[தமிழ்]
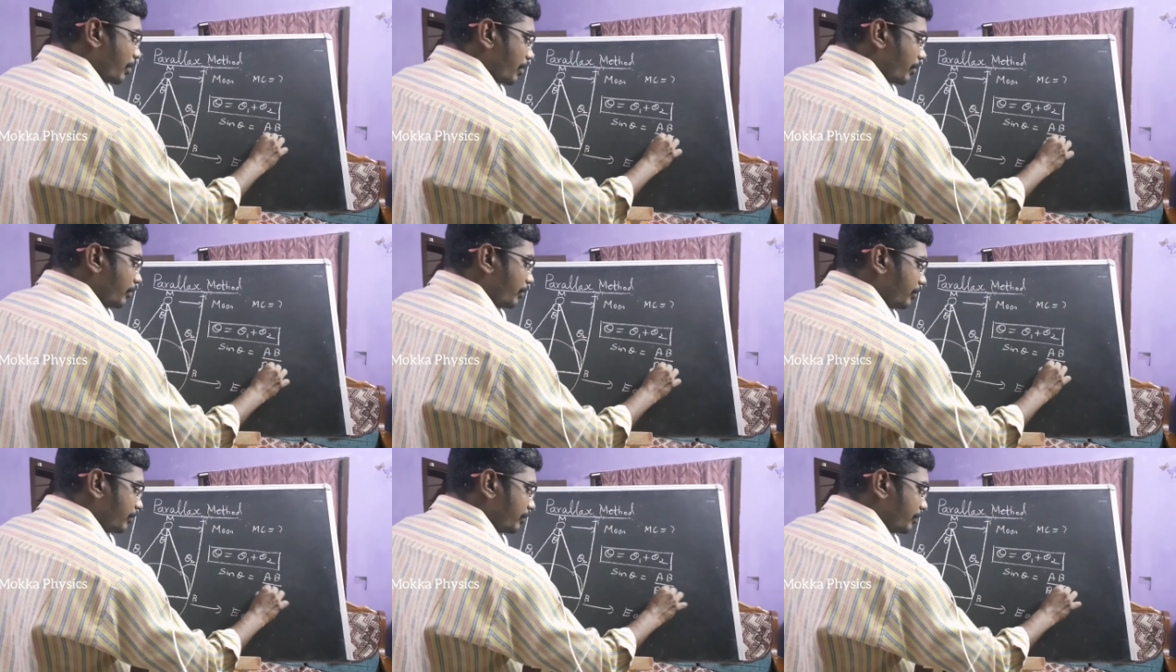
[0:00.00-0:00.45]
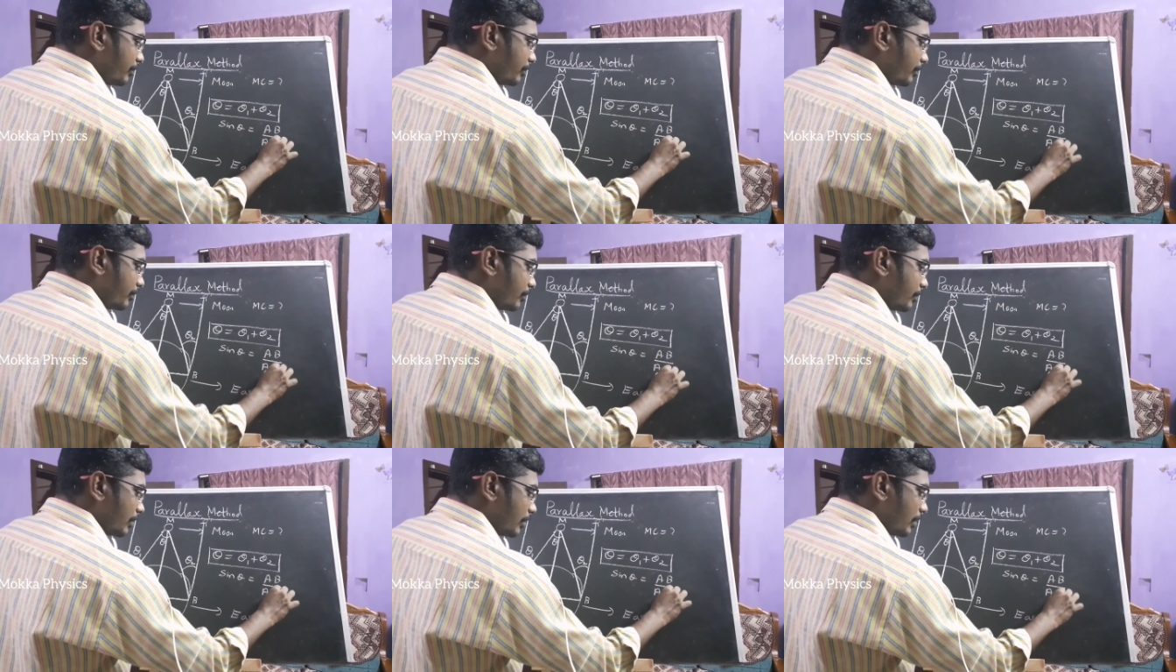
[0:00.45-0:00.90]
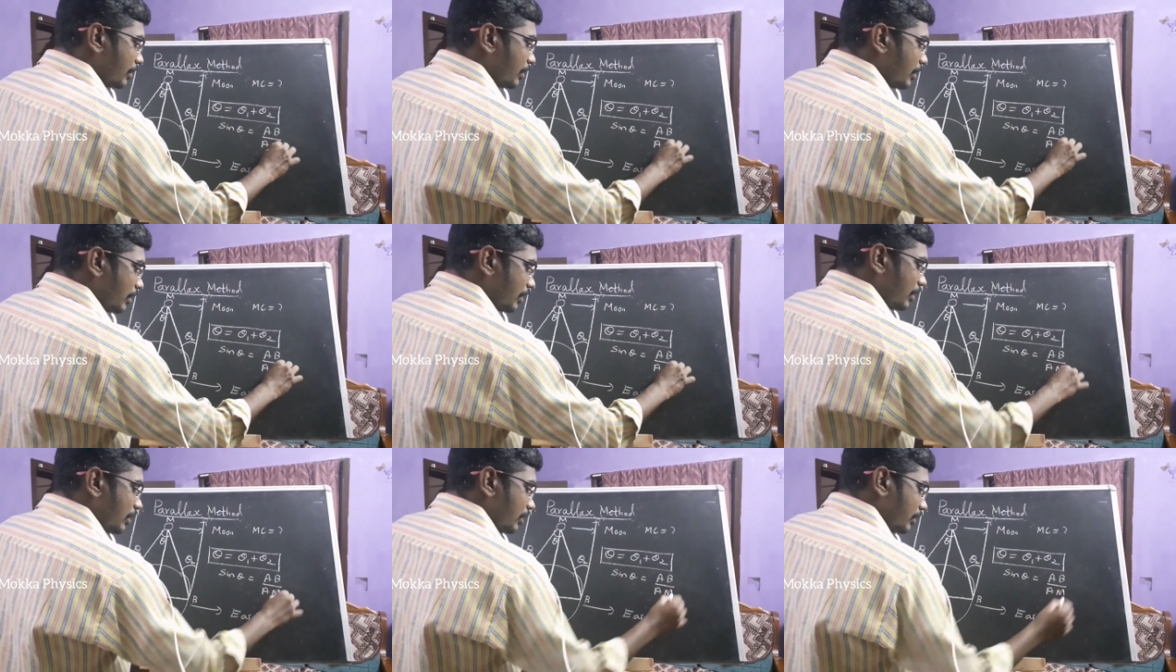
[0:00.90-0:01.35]
வரும்
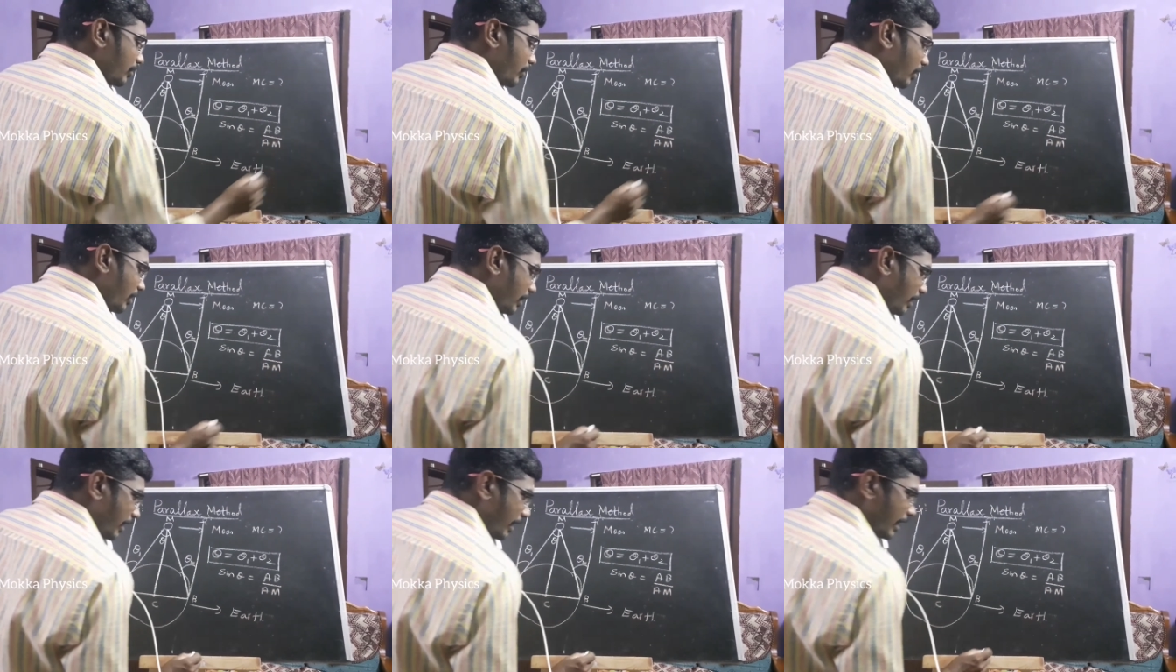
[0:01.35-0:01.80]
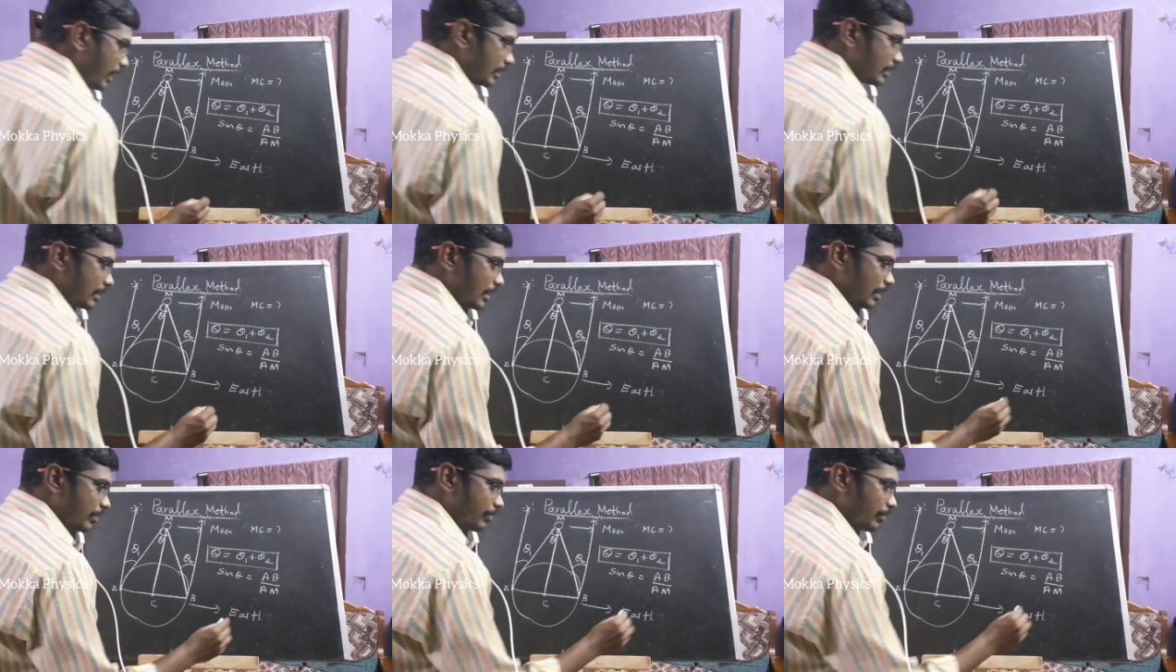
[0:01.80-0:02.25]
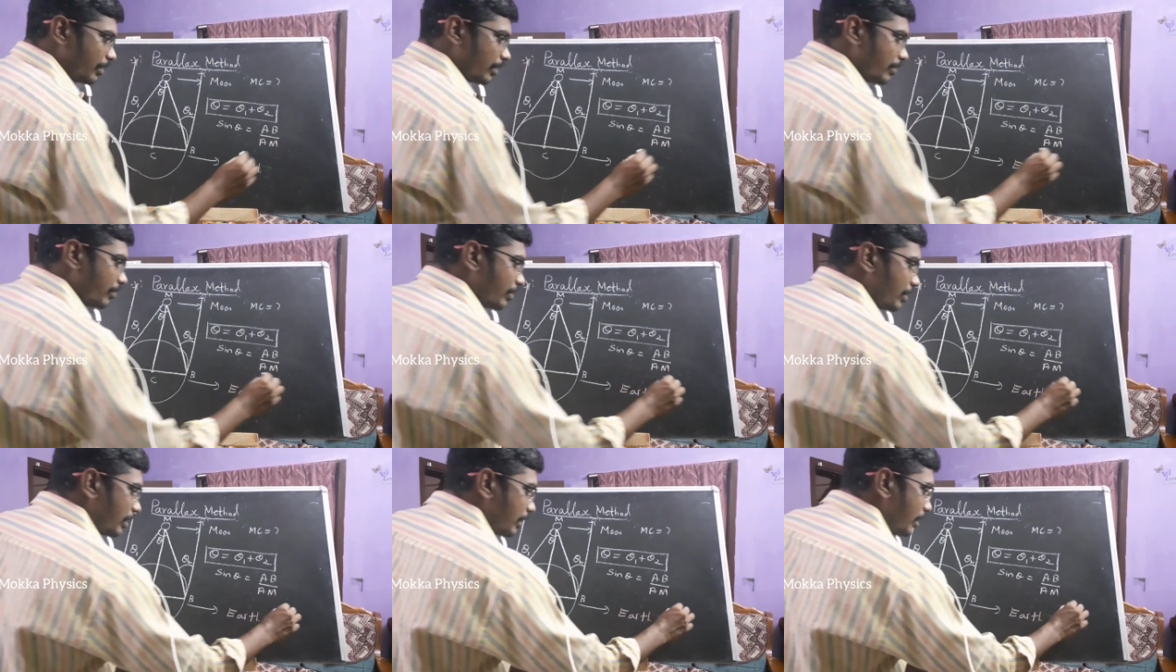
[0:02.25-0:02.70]
ஸோ இந்த கேஸில்
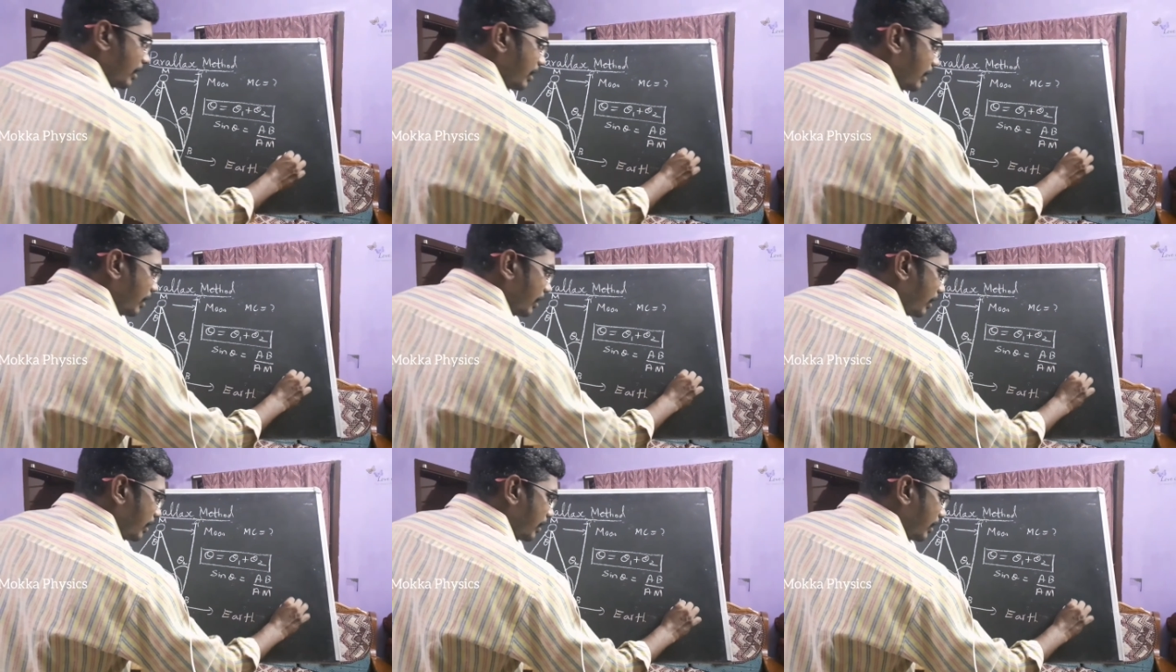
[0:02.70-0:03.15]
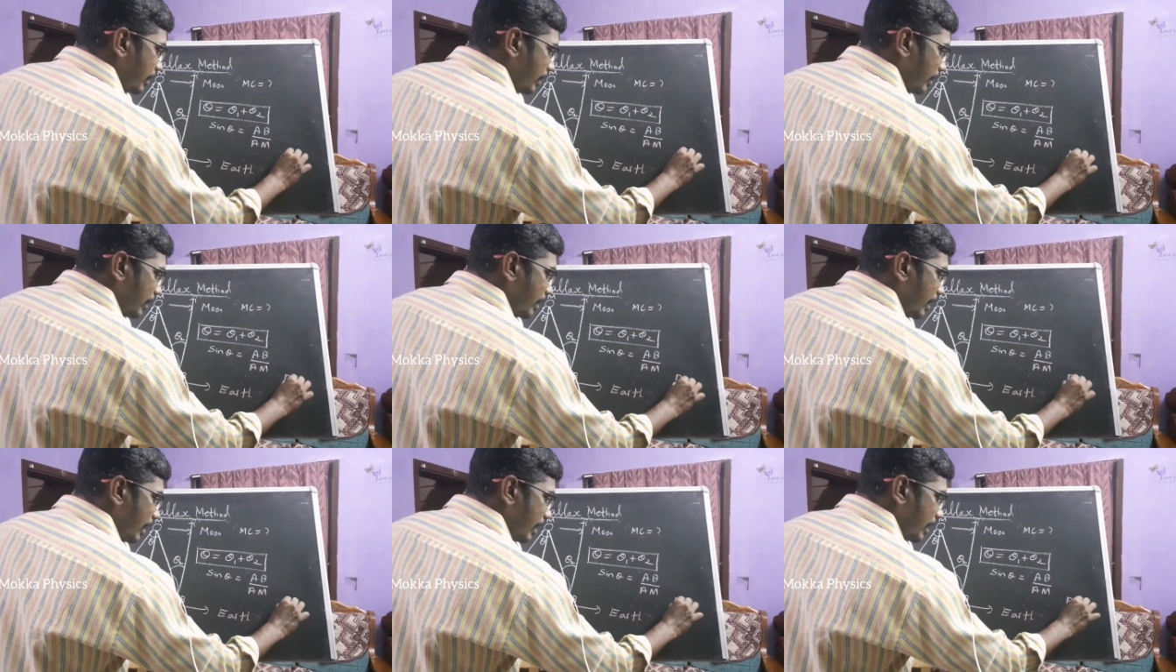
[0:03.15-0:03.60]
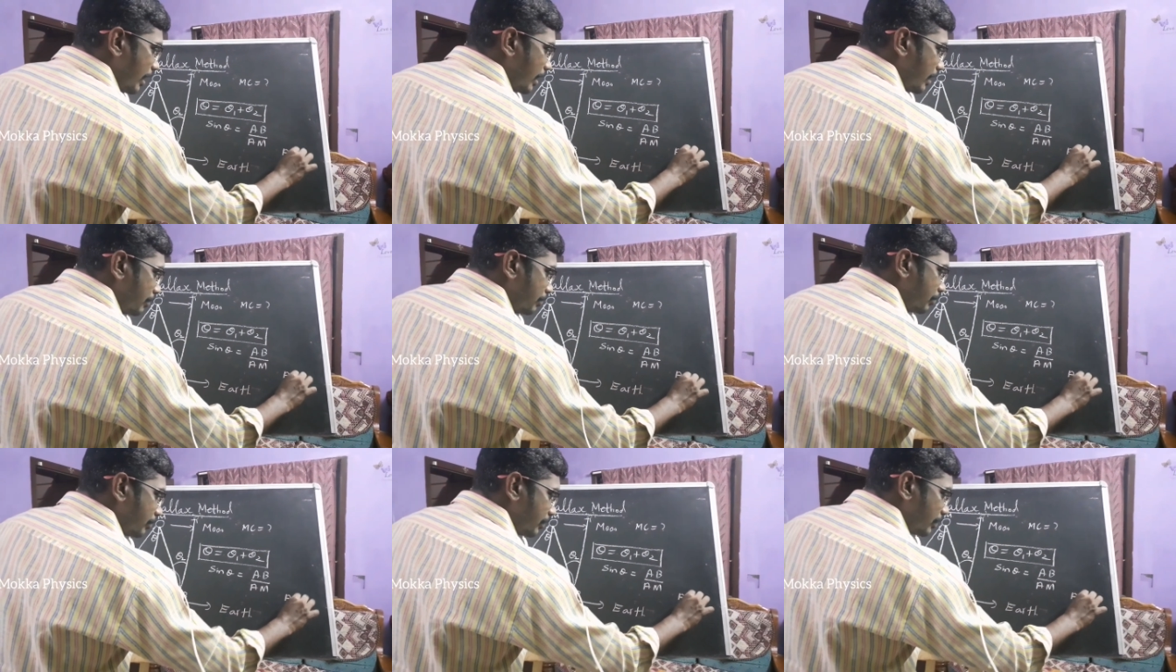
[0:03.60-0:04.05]
உங்களுக்கு வந்து
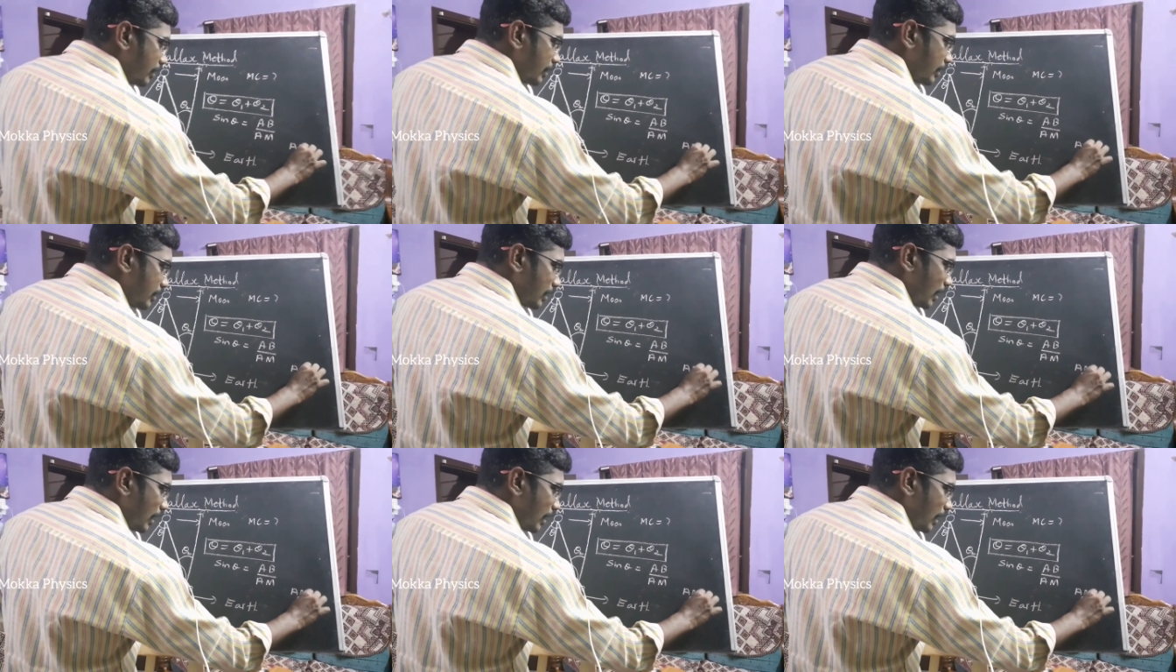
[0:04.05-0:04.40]
ஏஎம் இஸ்